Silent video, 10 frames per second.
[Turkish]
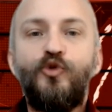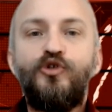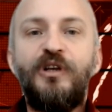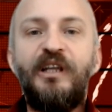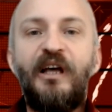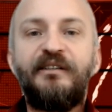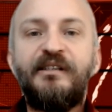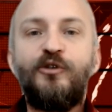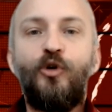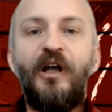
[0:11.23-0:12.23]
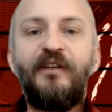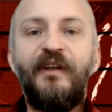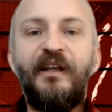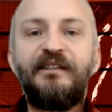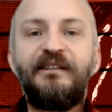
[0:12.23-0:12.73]
Rusya yanlısı olan
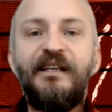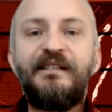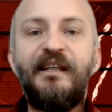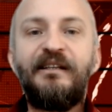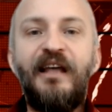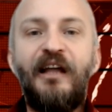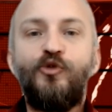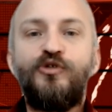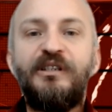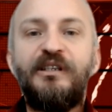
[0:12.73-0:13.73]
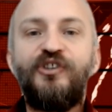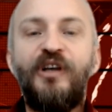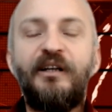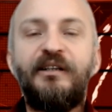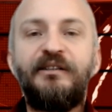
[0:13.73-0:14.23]
ve destekleyen 140 kişi
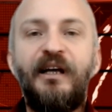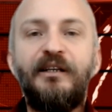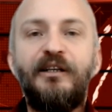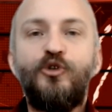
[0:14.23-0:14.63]
hakkında